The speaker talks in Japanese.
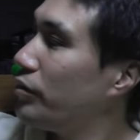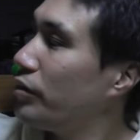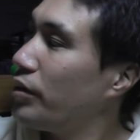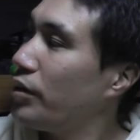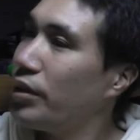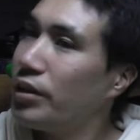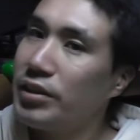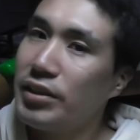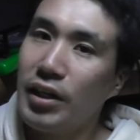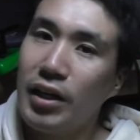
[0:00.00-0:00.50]
る
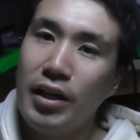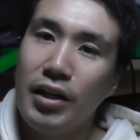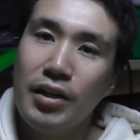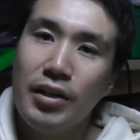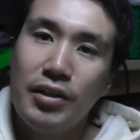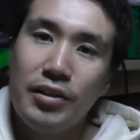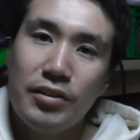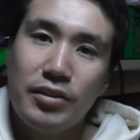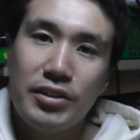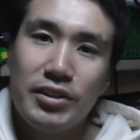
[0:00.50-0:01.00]
からさ、
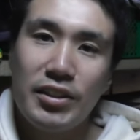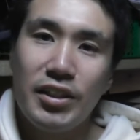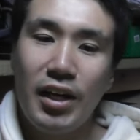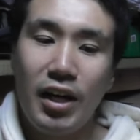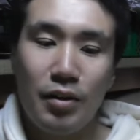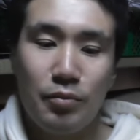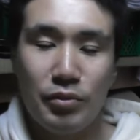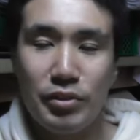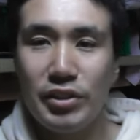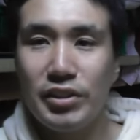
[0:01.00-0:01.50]
うちで
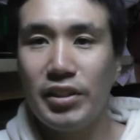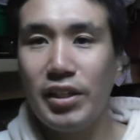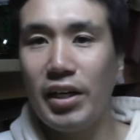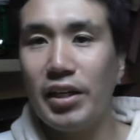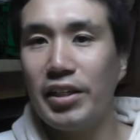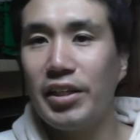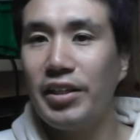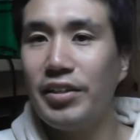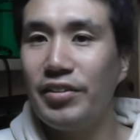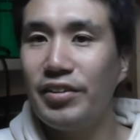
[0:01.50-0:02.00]

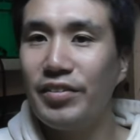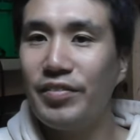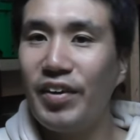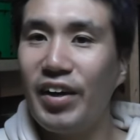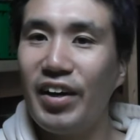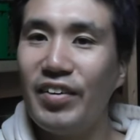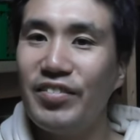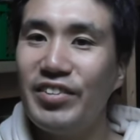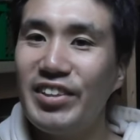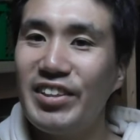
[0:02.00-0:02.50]
ハムスター、
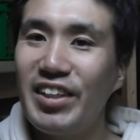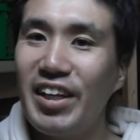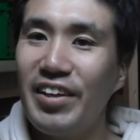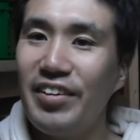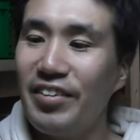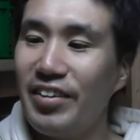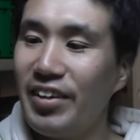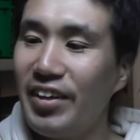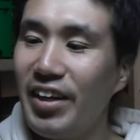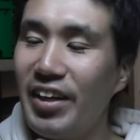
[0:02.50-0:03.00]
キンクマハムスター
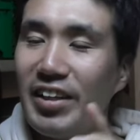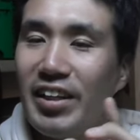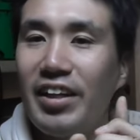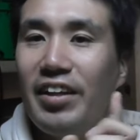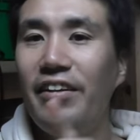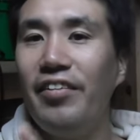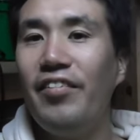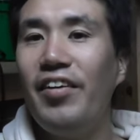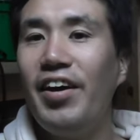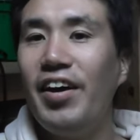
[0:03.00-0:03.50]
いるから、
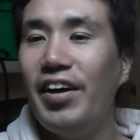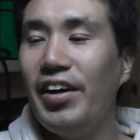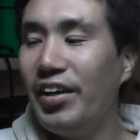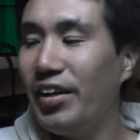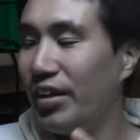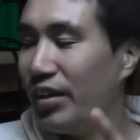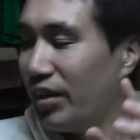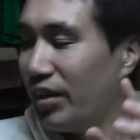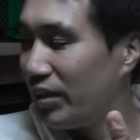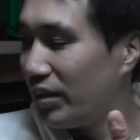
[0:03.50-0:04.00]
種は、
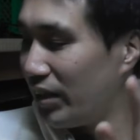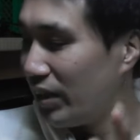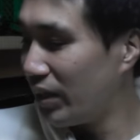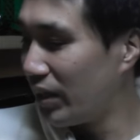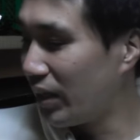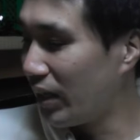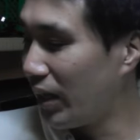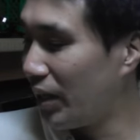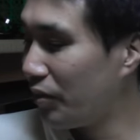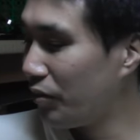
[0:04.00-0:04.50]

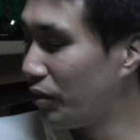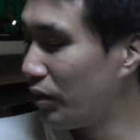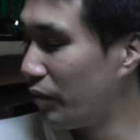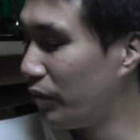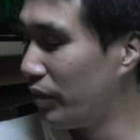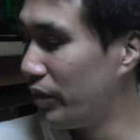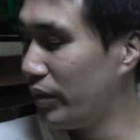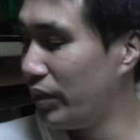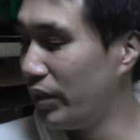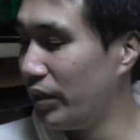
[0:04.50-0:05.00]
ね、彼のた
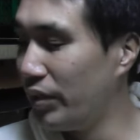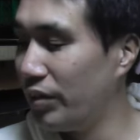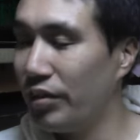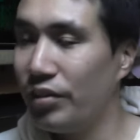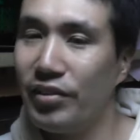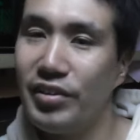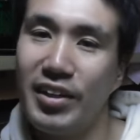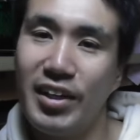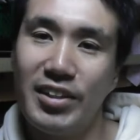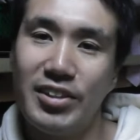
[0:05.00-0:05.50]
めに
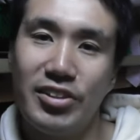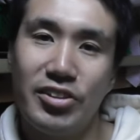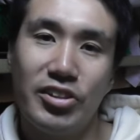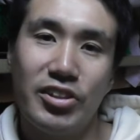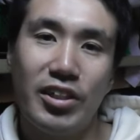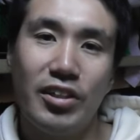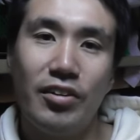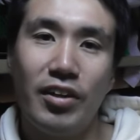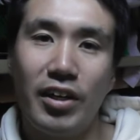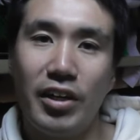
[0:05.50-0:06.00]
完熟
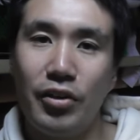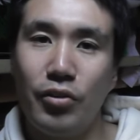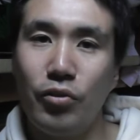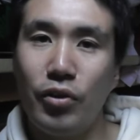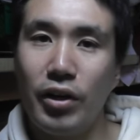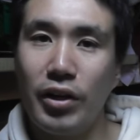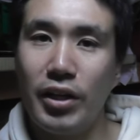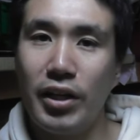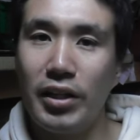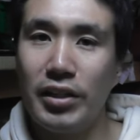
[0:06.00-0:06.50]
したのをあげよう
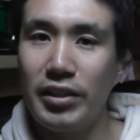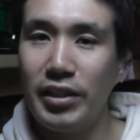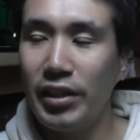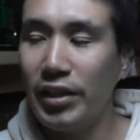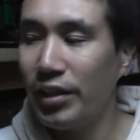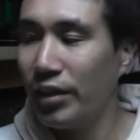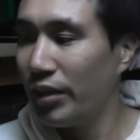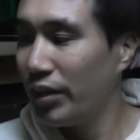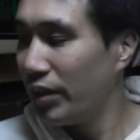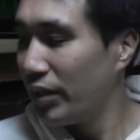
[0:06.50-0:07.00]
かなって。
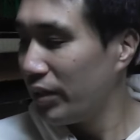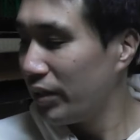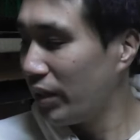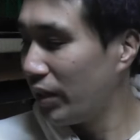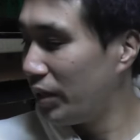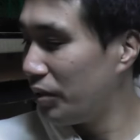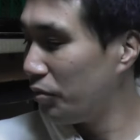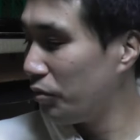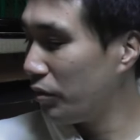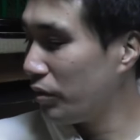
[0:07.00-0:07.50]

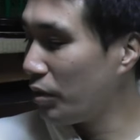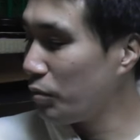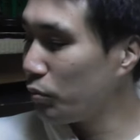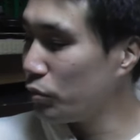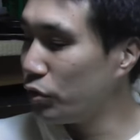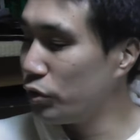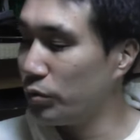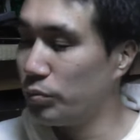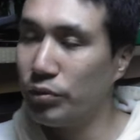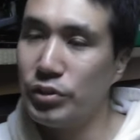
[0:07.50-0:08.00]
種取りは
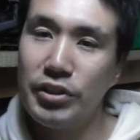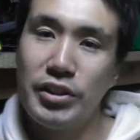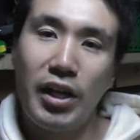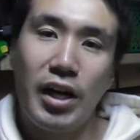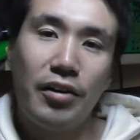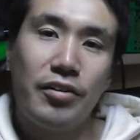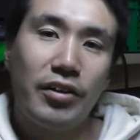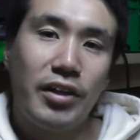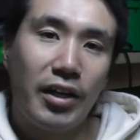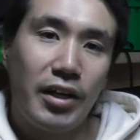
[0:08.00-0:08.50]
もう十分して
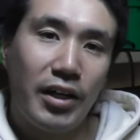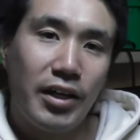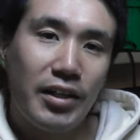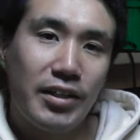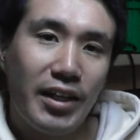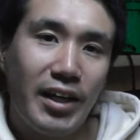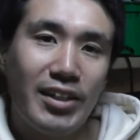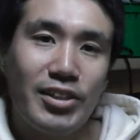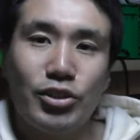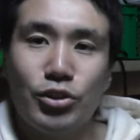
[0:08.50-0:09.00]
あるから
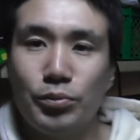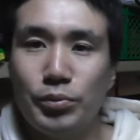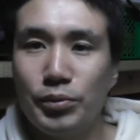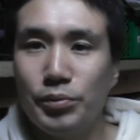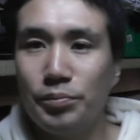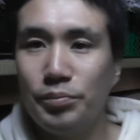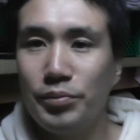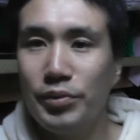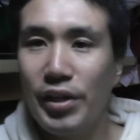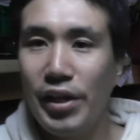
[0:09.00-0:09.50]
大丈夫。
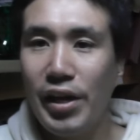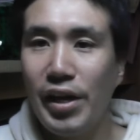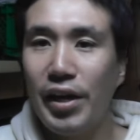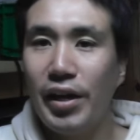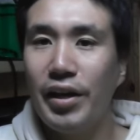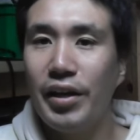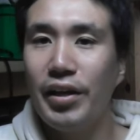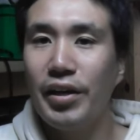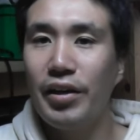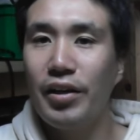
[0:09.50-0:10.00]
で、
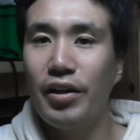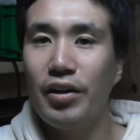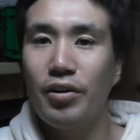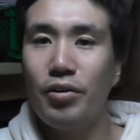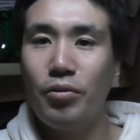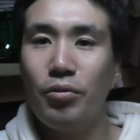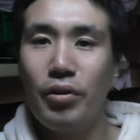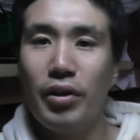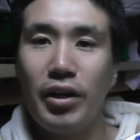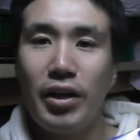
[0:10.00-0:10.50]

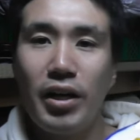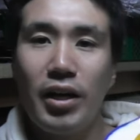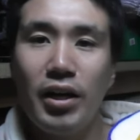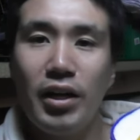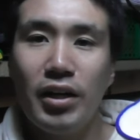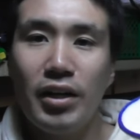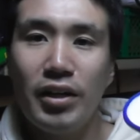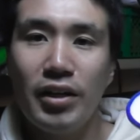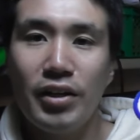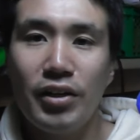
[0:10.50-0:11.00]
これが
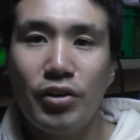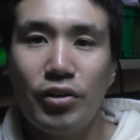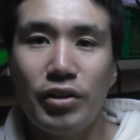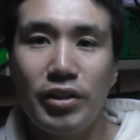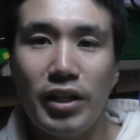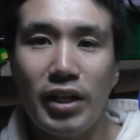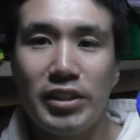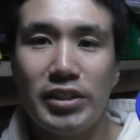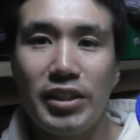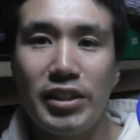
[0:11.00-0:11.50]

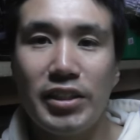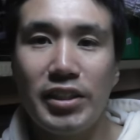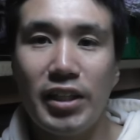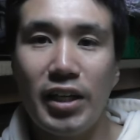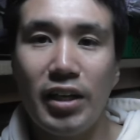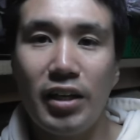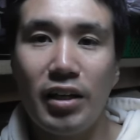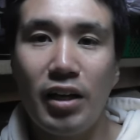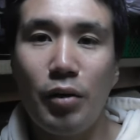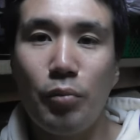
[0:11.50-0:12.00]
孵化してき
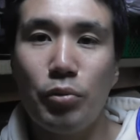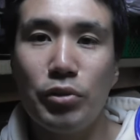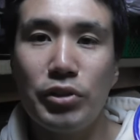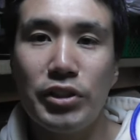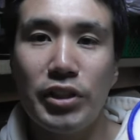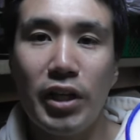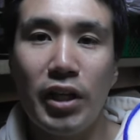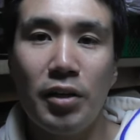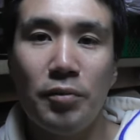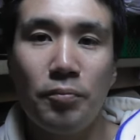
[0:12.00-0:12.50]
たかぼ
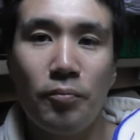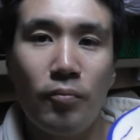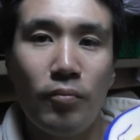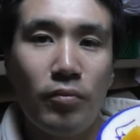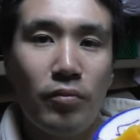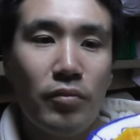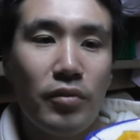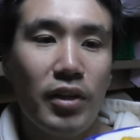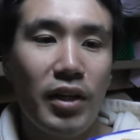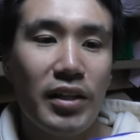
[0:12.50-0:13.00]
ちゃ。
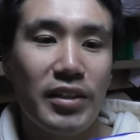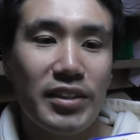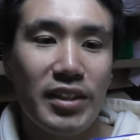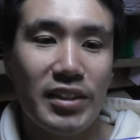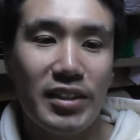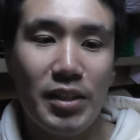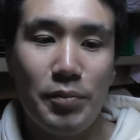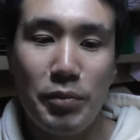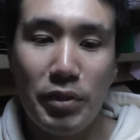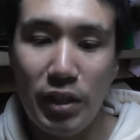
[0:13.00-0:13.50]
ね、
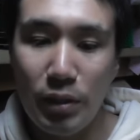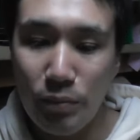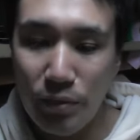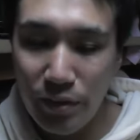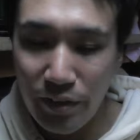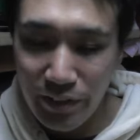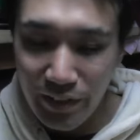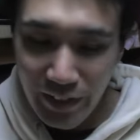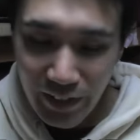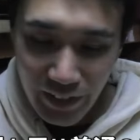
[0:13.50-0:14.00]
全然見た
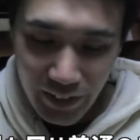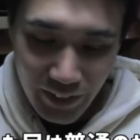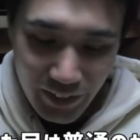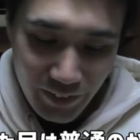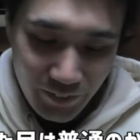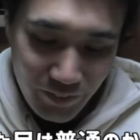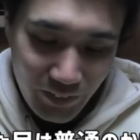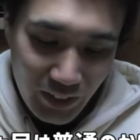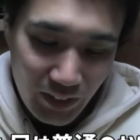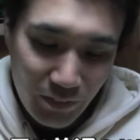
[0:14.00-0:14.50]
目はね、
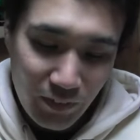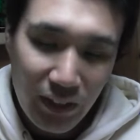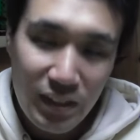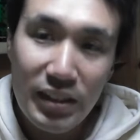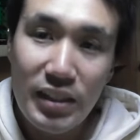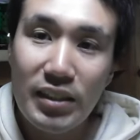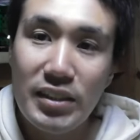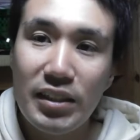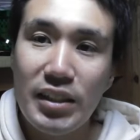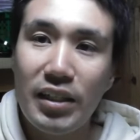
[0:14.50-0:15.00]
見た目は
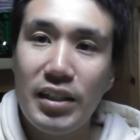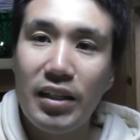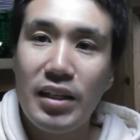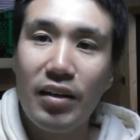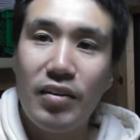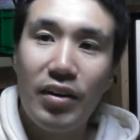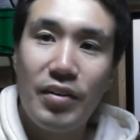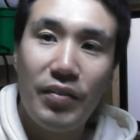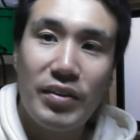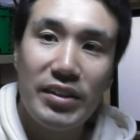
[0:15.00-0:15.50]
全然
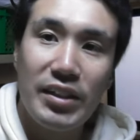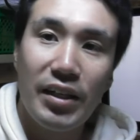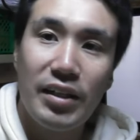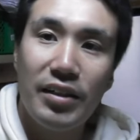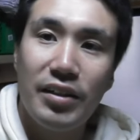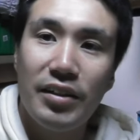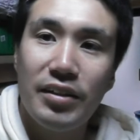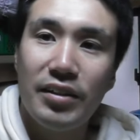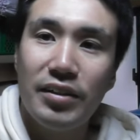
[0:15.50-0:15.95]
変わりません。